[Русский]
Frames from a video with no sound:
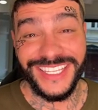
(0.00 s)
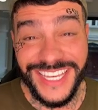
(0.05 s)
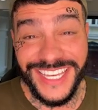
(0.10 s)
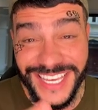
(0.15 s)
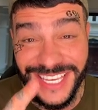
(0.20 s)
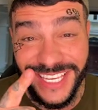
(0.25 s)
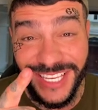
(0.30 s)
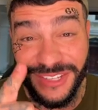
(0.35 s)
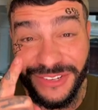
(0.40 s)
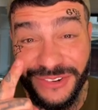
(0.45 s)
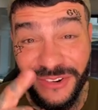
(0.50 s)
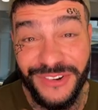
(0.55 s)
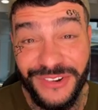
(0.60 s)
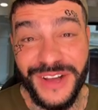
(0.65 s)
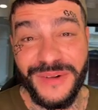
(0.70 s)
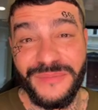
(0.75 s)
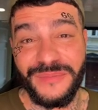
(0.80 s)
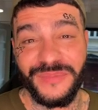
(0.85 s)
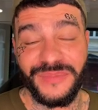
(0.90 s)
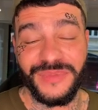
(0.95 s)
Я еду к
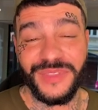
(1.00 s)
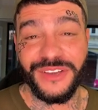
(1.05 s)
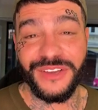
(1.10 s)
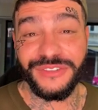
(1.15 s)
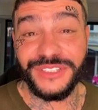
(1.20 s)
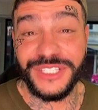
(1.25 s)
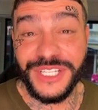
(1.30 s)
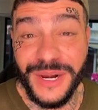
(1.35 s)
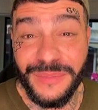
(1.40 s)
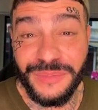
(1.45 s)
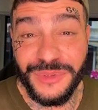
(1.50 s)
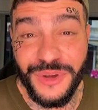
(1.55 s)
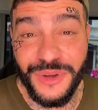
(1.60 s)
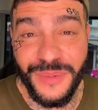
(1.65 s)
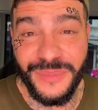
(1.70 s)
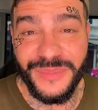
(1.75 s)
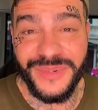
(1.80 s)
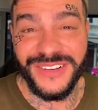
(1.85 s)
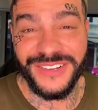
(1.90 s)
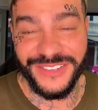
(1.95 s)
вам в
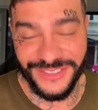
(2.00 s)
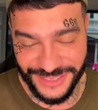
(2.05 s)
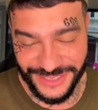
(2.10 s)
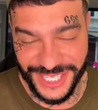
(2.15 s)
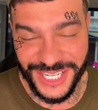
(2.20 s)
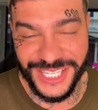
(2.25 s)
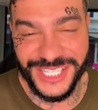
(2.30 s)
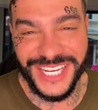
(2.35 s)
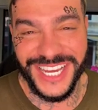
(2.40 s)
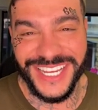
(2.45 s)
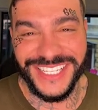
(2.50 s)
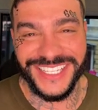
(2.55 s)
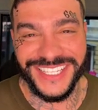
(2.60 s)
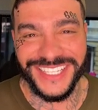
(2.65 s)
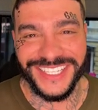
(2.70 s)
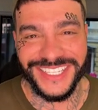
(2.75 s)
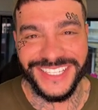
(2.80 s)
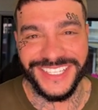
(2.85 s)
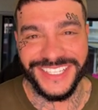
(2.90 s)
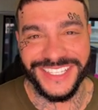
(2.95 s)
трэп-дом. Встречайте.